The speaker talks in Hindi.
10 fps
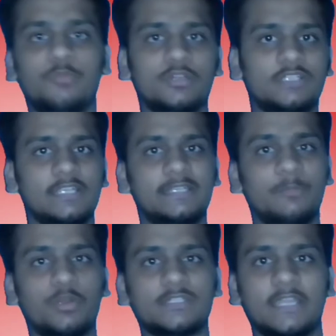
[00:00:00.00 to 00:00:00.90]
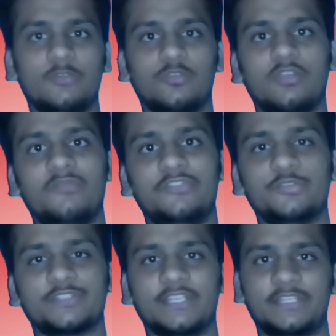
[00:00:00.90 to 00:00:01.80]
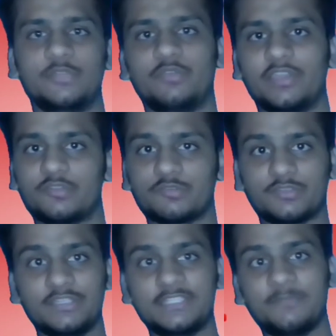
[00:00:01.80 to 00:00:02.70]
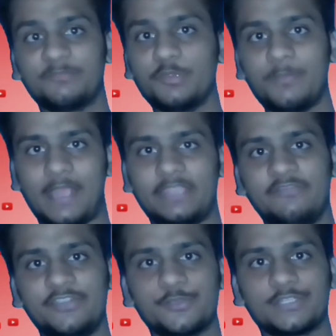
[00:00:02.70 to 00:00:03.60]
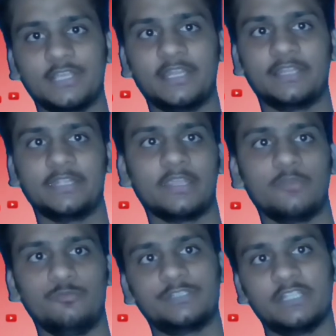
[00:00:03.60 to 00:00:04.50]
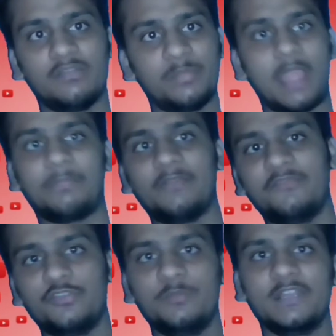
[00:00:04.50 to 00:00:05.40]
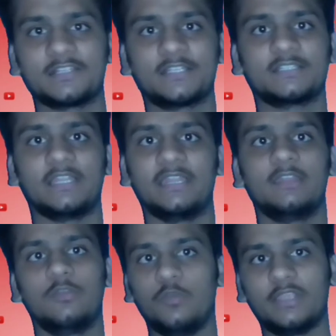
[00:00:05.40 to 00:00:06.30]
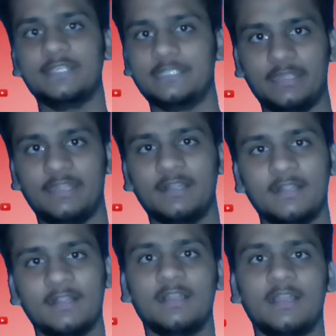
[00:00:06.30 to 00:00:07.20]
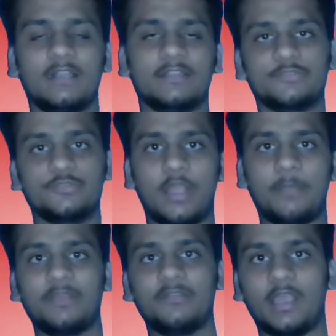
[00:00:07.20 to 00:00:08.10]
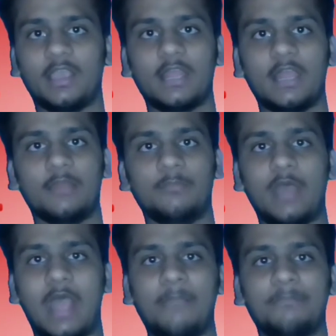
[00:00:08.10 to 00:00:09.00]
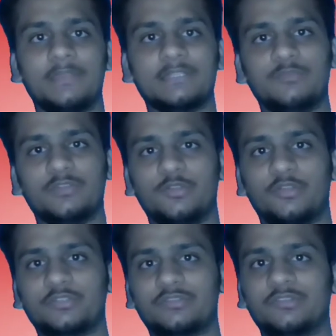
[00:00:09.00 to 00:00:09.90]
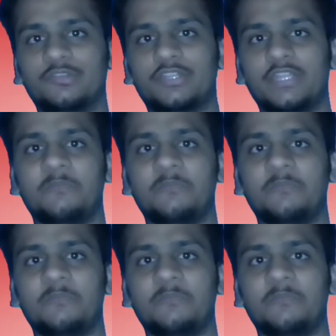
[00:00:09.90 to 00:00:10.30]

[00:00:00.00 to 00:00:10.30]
बहुत किसी बहुत सारे लोगों का वीडियोस देखते होंगे तो उसके नीचे बाकी वीडियोस लगे रहते हैं उसी जगह पे आपका वीडियो भी लग सकता है वो कैसे है जो आपका अगर आ, आप में से बहुत लोग जो होते